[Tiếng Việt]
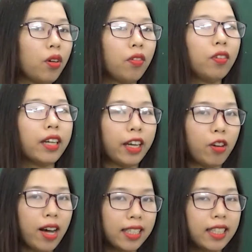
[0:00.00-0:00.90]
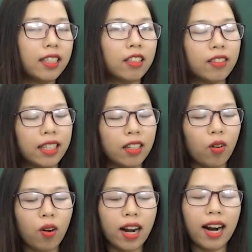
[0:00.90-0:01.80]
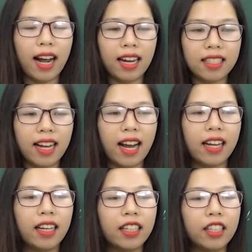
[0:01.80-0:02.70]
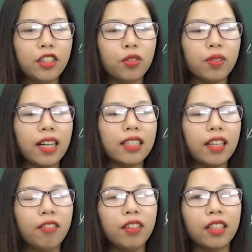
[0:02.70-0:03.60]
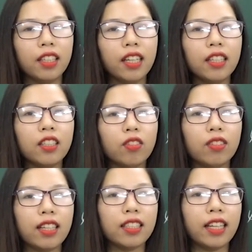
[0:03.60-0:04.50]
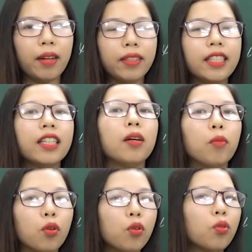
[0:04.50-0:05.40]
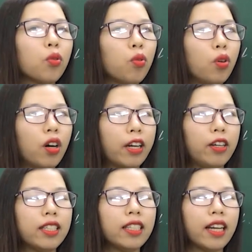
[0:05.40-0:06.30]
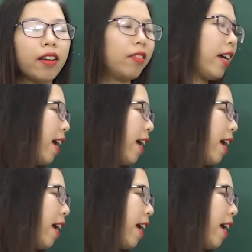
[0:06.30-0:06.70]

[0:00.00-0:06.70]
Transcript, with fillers: với cái đoạn trích ở trong sách giáo khoa khá là dài thì chúng ta sẽ phân tích, chúng ta sẽ chia bố cục của cái đoạn trích này với